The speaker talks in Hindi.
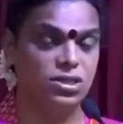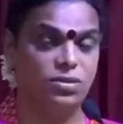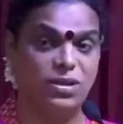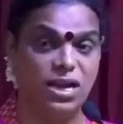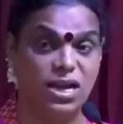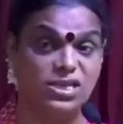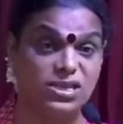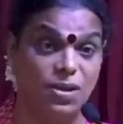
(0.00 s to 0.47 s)
जी
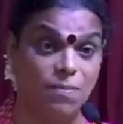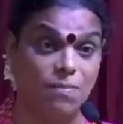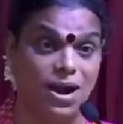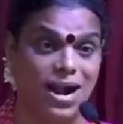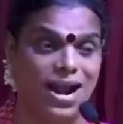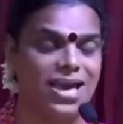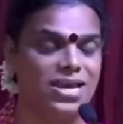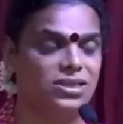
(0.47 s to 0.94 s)
मला
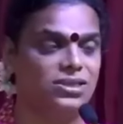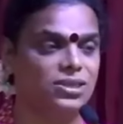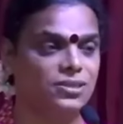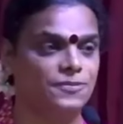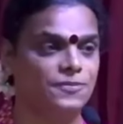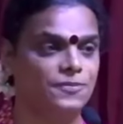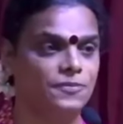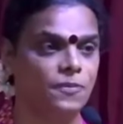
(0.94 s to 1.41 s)
सांभाळायची
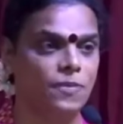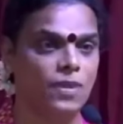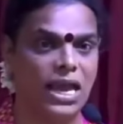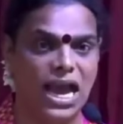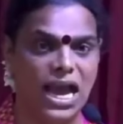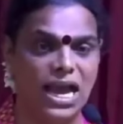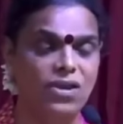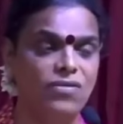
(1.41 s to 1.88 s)

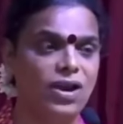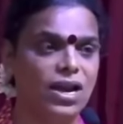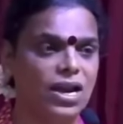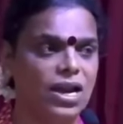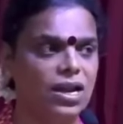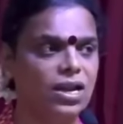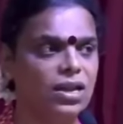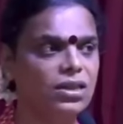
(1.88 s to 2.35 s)
आई
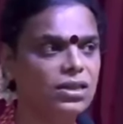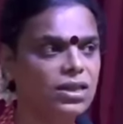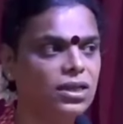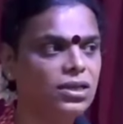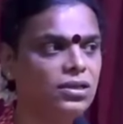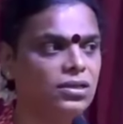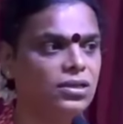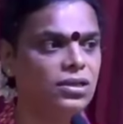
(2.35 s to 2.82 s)

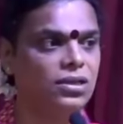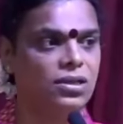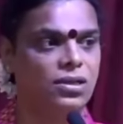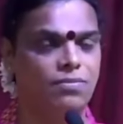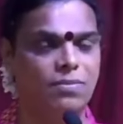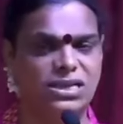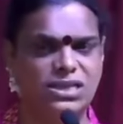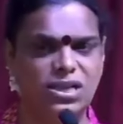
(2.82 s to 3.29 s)
वारल्यानंतर
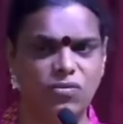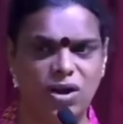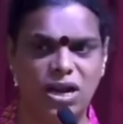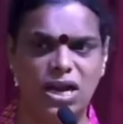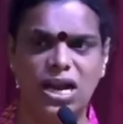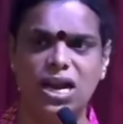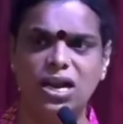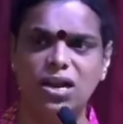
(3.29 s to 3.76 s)
माझ्या
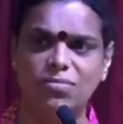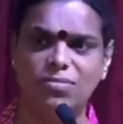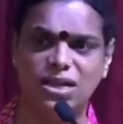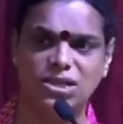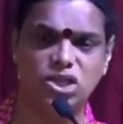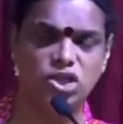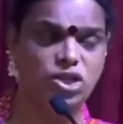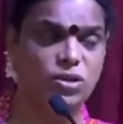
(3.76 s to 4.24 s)
वडिलांनी
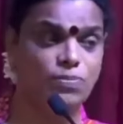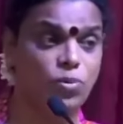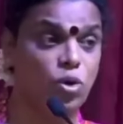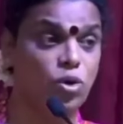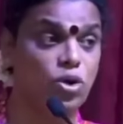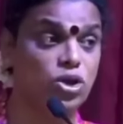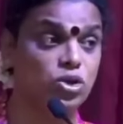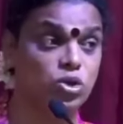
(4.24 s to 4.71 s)
माझ्याशी
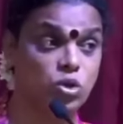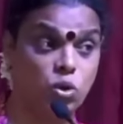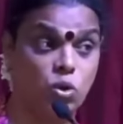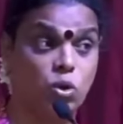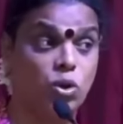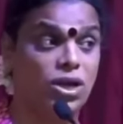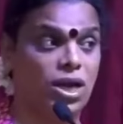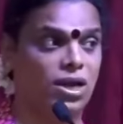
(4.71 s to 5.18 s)
बोलणं
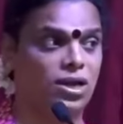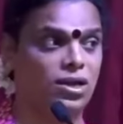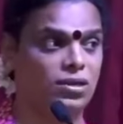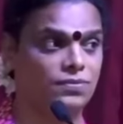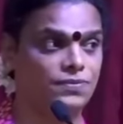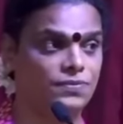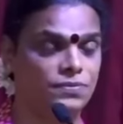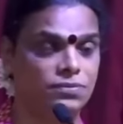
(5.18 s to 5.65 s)
सोडून टाकलं
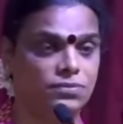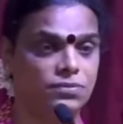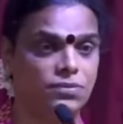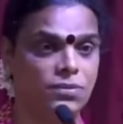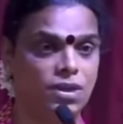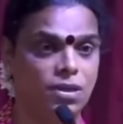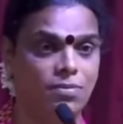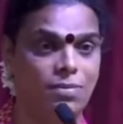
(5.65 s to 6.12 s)

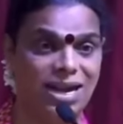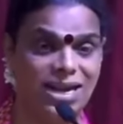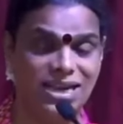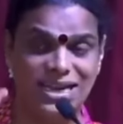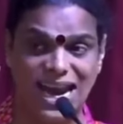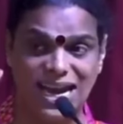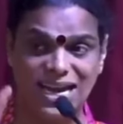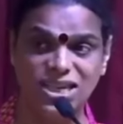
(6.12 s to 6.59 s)
माय
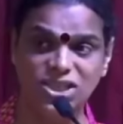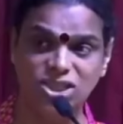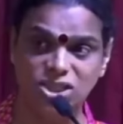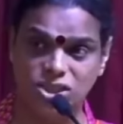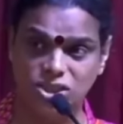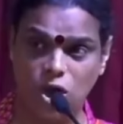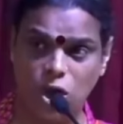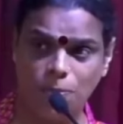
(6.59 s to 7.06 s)
डॅडी
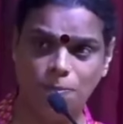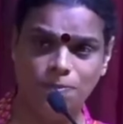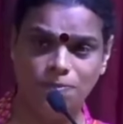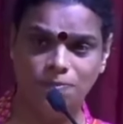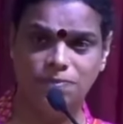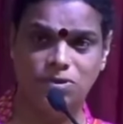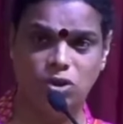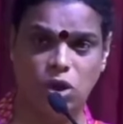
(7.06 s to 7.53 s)
स्टॉप
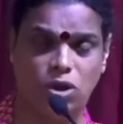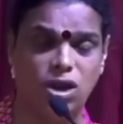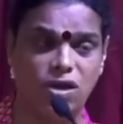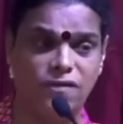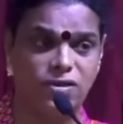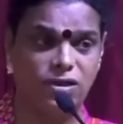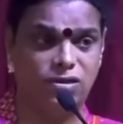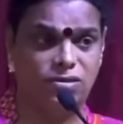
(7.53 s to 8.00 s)

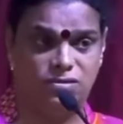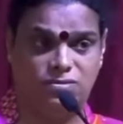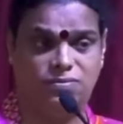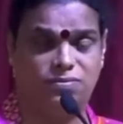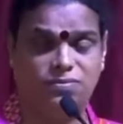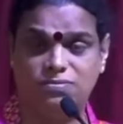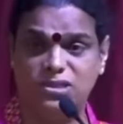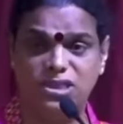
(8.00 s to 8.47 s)
टॉकिंग विथ
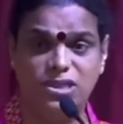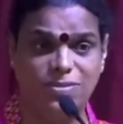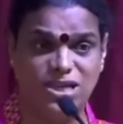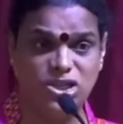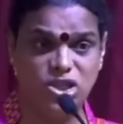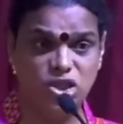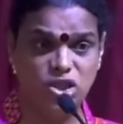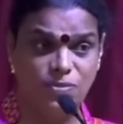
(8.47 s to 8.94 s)
म्हणजे
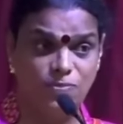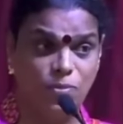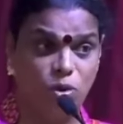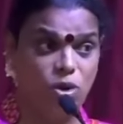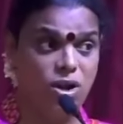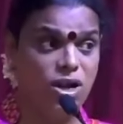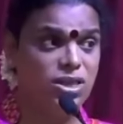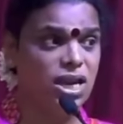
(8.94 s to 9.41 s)
माझ्याशी
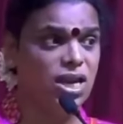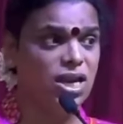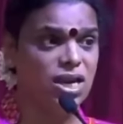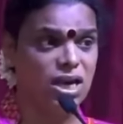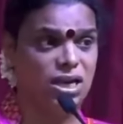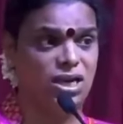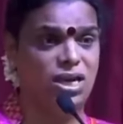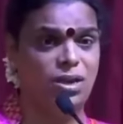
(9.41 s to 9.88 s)
बोलणं त्यांनी
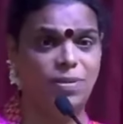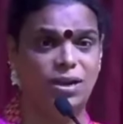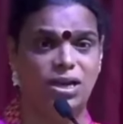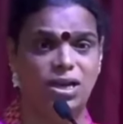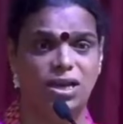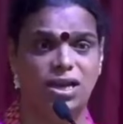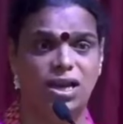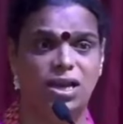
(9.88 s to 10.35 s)

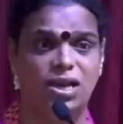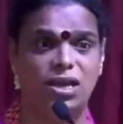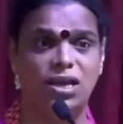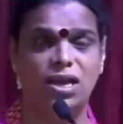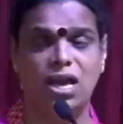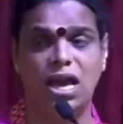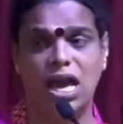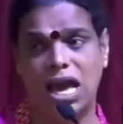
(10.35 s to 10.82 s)
कट्टीबट्टी केली
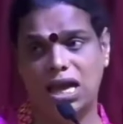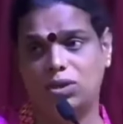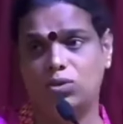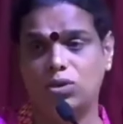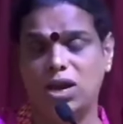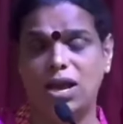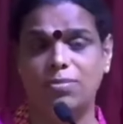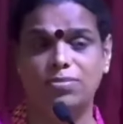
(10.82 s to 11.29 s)

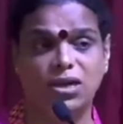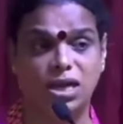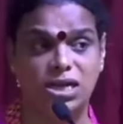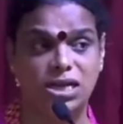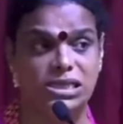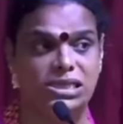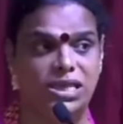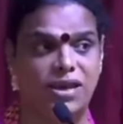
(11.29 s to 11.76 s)
टुडे आय एम
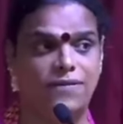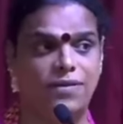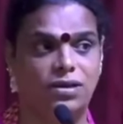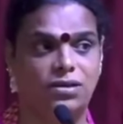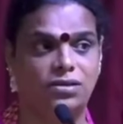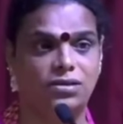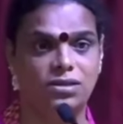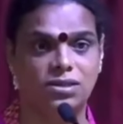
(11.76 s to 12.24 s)
थर्टी
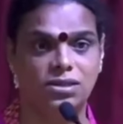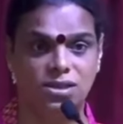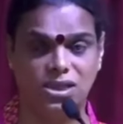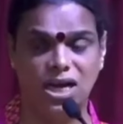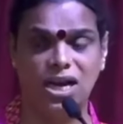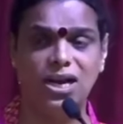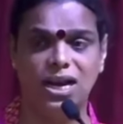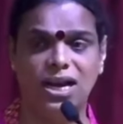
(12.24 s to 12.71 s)
सेवन
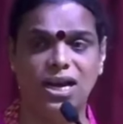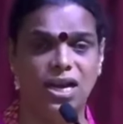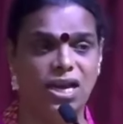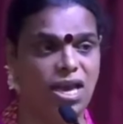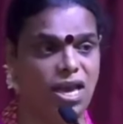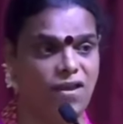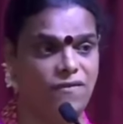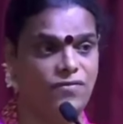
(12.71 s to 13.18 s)
स्टिल डेड
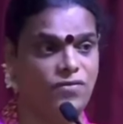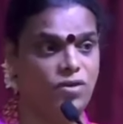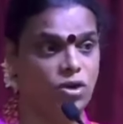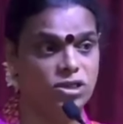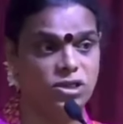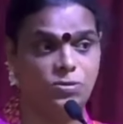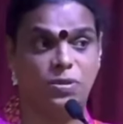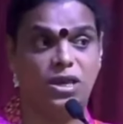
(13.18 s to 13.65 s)
ही हैव
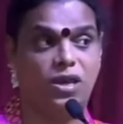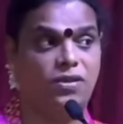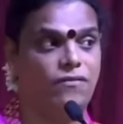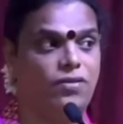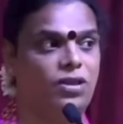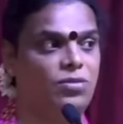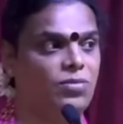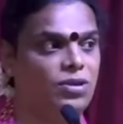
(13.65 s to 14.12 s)
नॉट स्पीकिंग
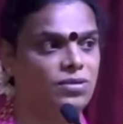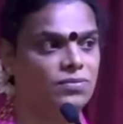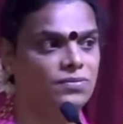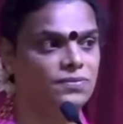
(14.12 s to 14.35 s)
विथ मी